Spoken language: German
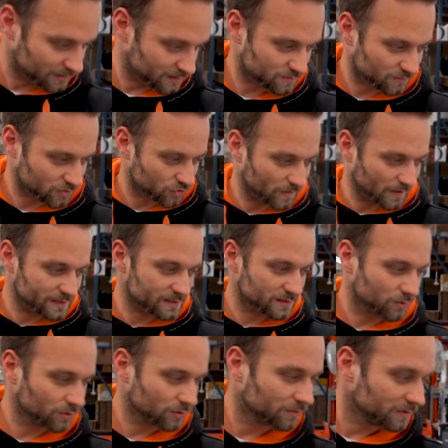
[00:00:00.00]
Das verschweiße ich
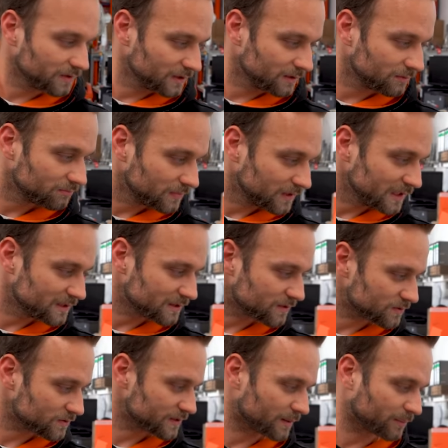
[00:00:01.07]
irgendwie, niete
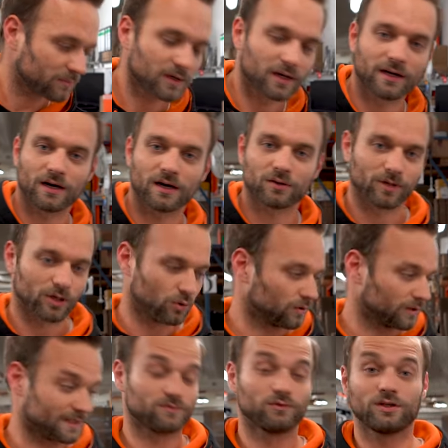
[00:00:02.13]
es zusammen, keine Ahnung, mal
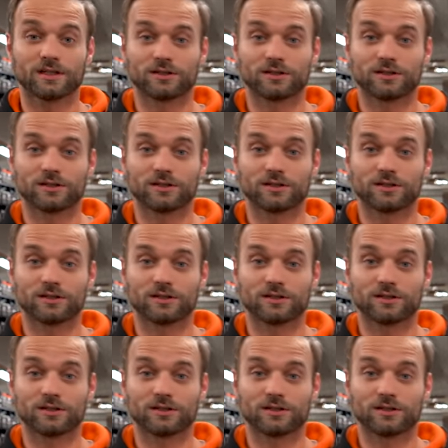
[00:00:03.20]
gucken. Das wird